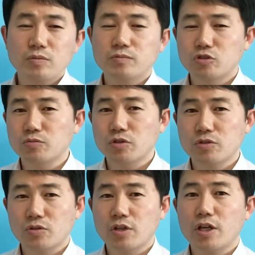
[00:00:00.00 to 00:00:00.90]
물음으로써
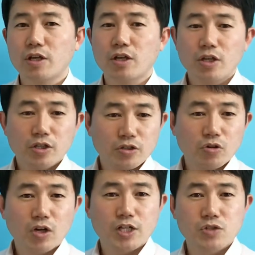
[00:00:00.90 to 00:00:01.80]
네 이거
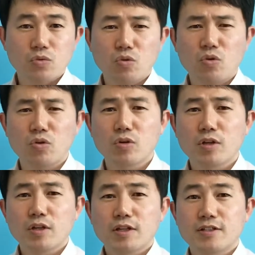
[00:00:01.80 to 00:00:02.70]
가지고
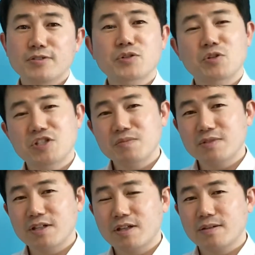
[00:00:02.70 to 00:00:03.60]
저
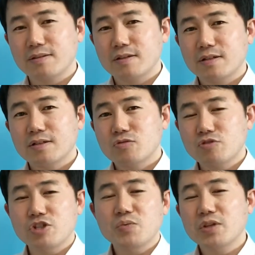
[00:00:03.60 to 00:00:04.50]
식물에게
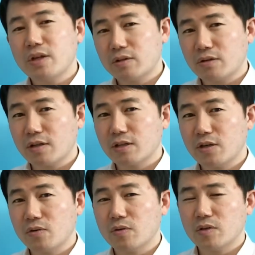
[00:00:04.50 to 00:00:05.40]
주시면 될 것
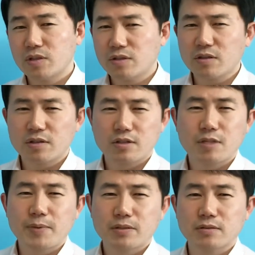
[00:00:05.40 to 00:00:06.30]
같아요. 이렇게
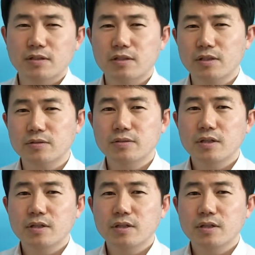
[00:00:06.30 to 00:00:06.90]
대답할 것 같아요.